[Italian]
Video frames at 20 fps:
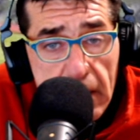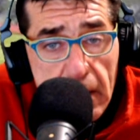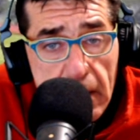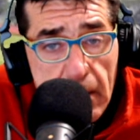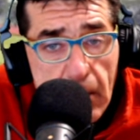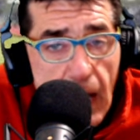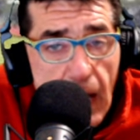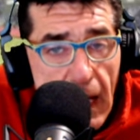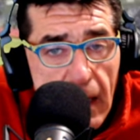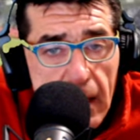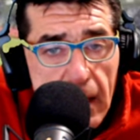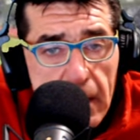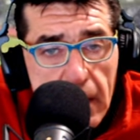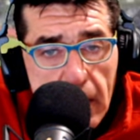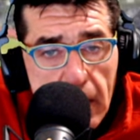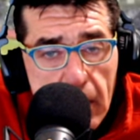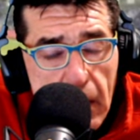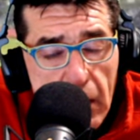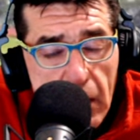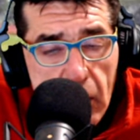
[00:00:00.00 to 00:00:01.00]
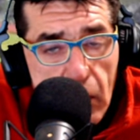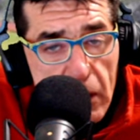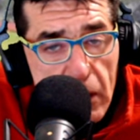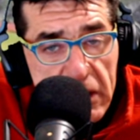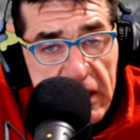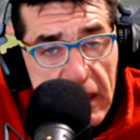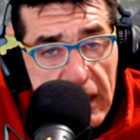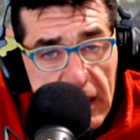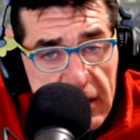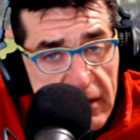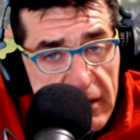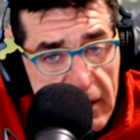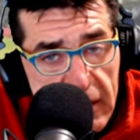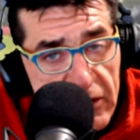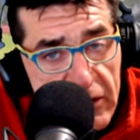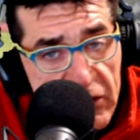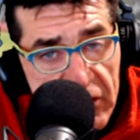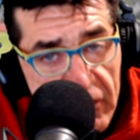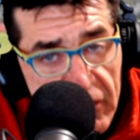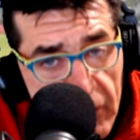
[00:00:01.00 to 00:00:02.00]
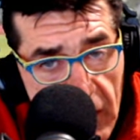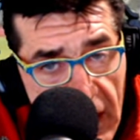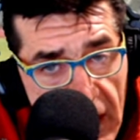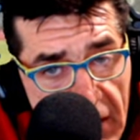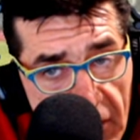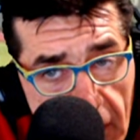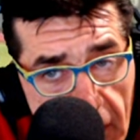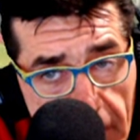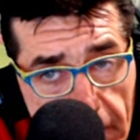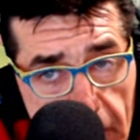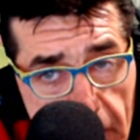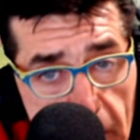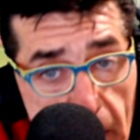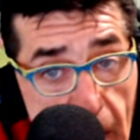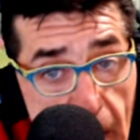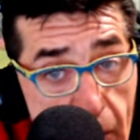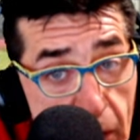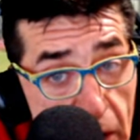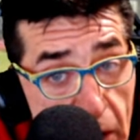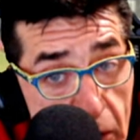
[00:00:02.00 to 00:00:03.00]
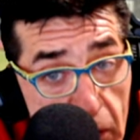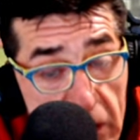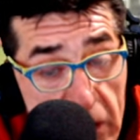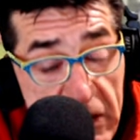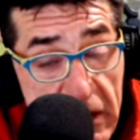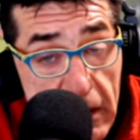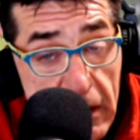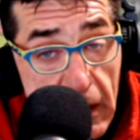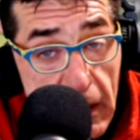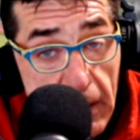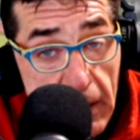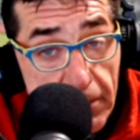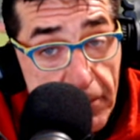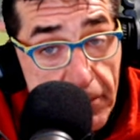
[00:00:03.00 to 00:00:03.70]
ma qualcosa in entrata ci voleva, ma qualcosa di